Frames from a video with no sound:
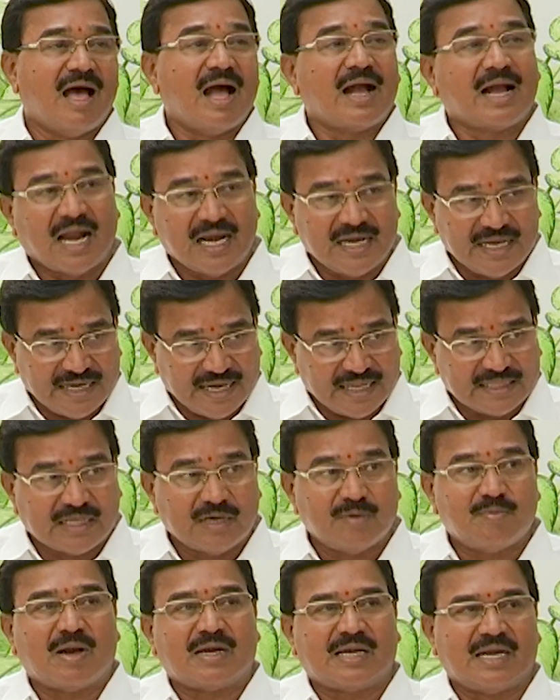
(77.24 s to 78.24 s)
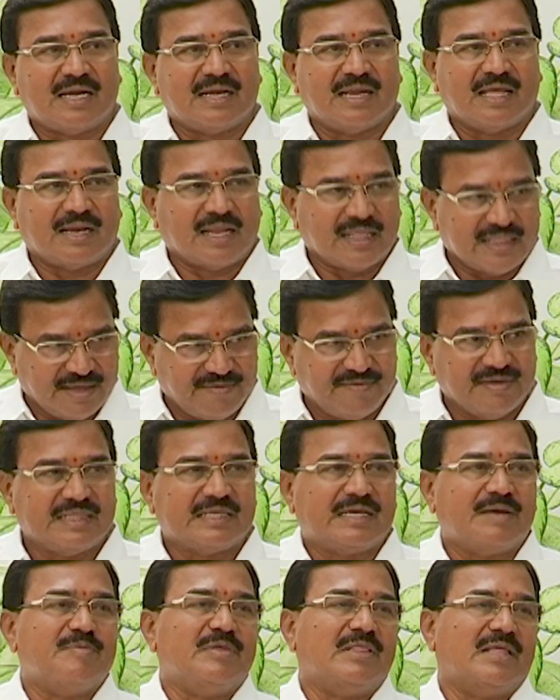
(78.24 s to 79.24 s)
అకాలీ నేతలు మాట్లాడినారు అదే
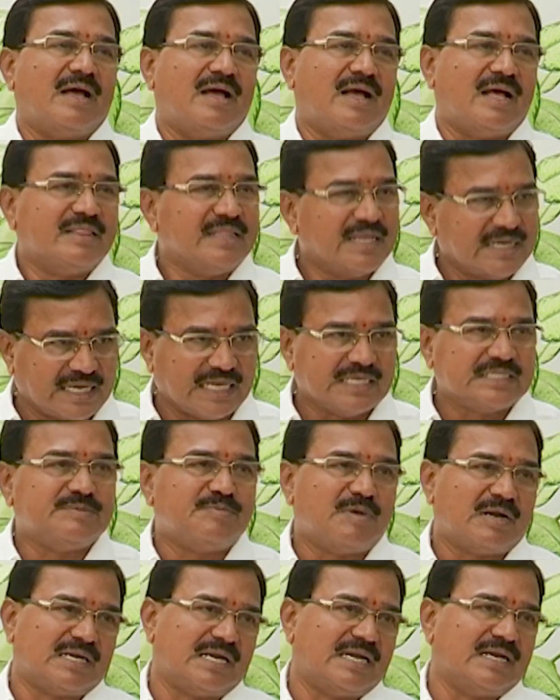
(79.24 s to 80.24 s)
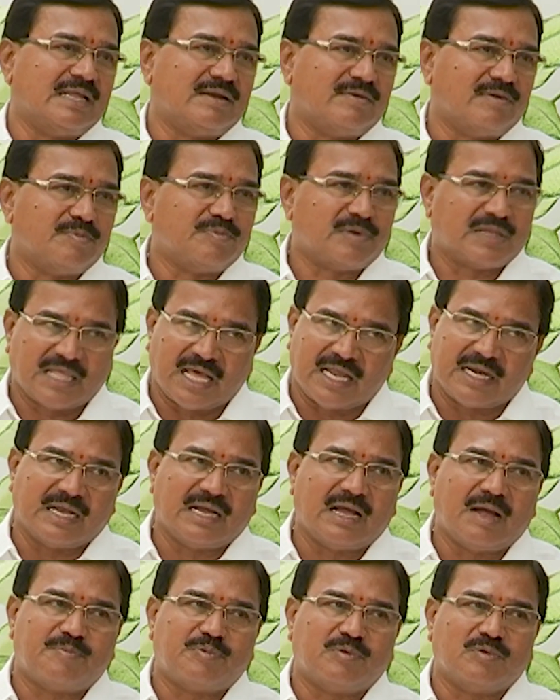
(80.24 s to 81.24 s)
వేదిక మీద అందరు కలిసి మాట్లాడినారు వాళ్ళు
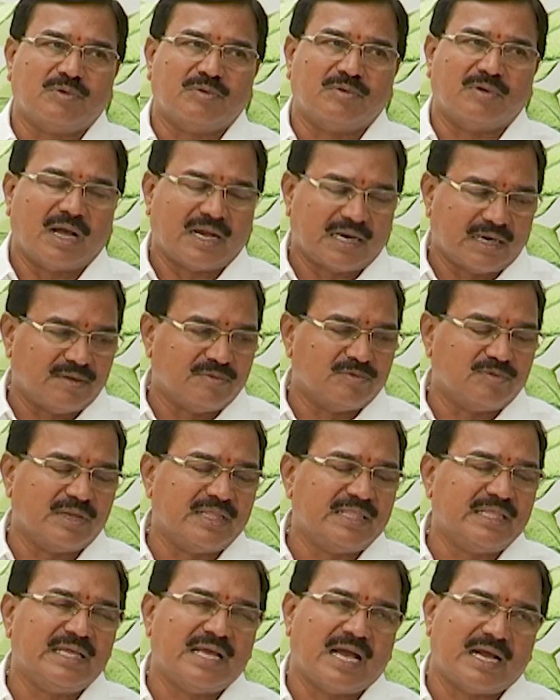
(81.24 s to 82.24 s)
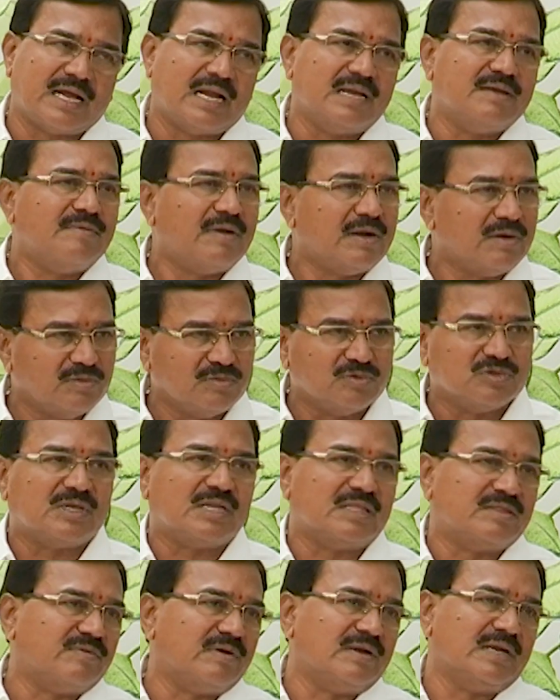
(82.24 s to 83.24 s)
ప్రధానంగా అప్పుడు అక్కడ ఉన్నది అకాలీ వాళ్ళు
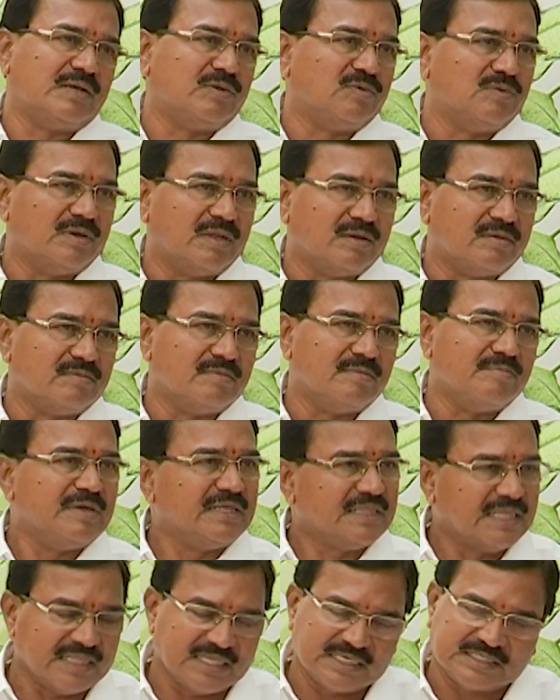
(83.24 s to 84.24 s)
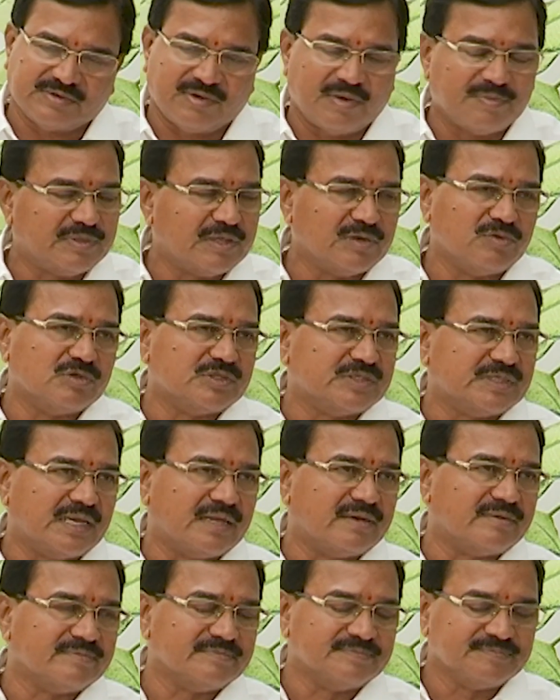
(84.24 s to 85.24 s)
గుజరాత్ వాళ్ళు ఎక్కువ ఉన్నారు మిగతా దేశవ్యాప్తంగా
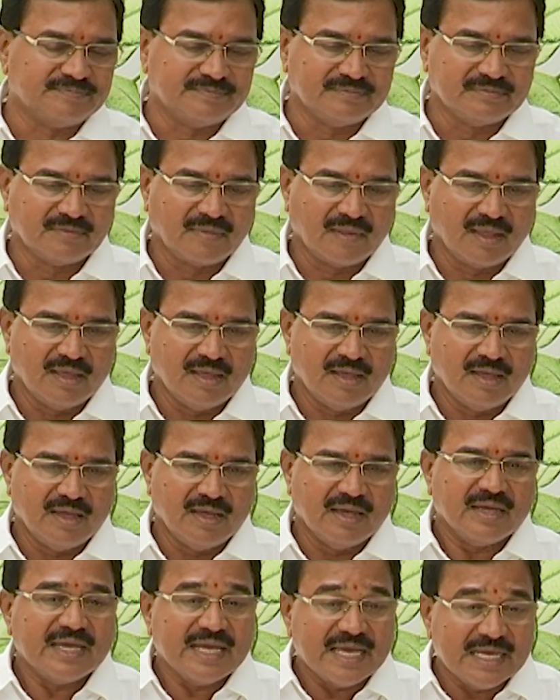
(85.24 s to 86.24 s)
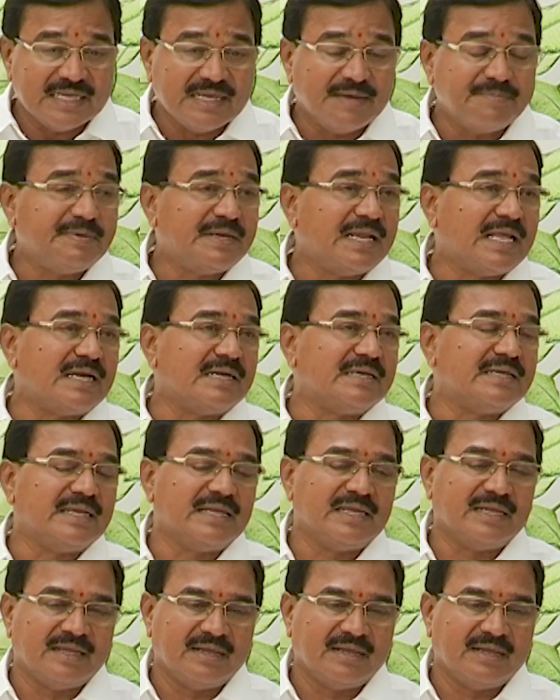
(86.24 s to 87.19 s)
వచ్చినారు ఏం చెప్పినారంటే